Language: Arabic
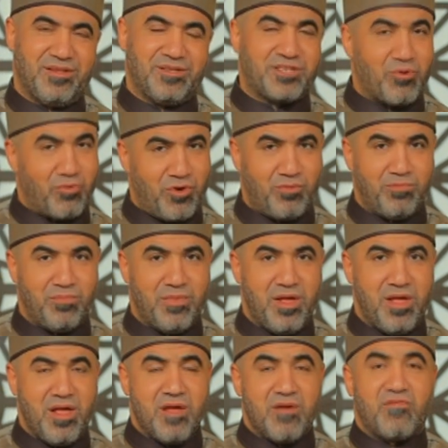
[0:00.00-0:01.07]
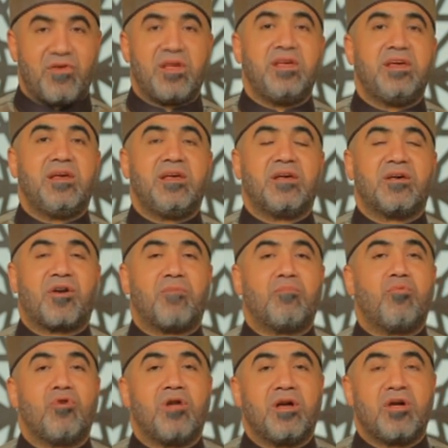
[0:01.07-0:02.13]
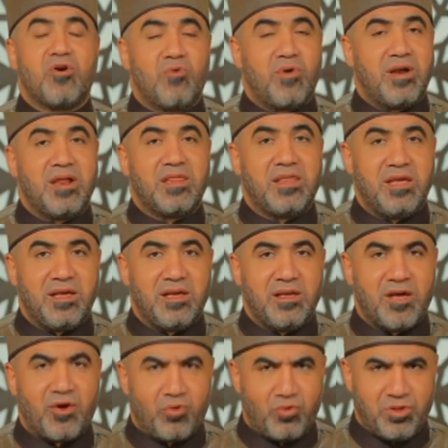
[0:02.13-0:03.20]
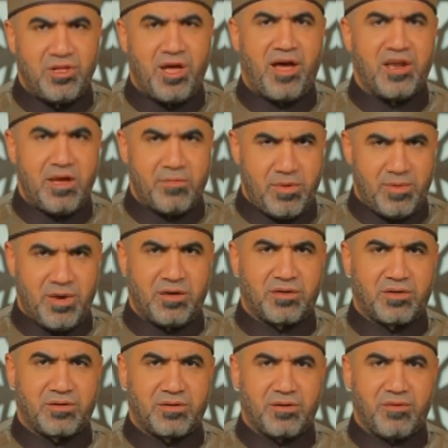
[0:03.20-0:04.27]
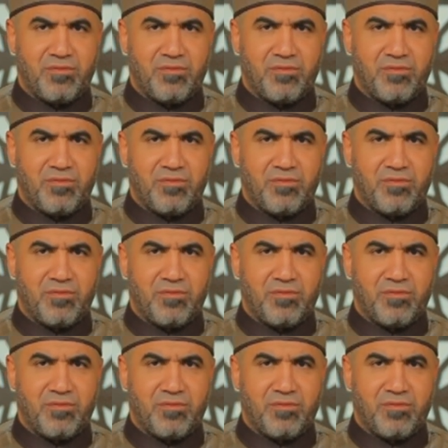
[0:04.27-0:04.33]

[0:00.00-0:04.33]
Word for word: تصوروا فيجي ربنا هو الذي يرد عن أبي بكر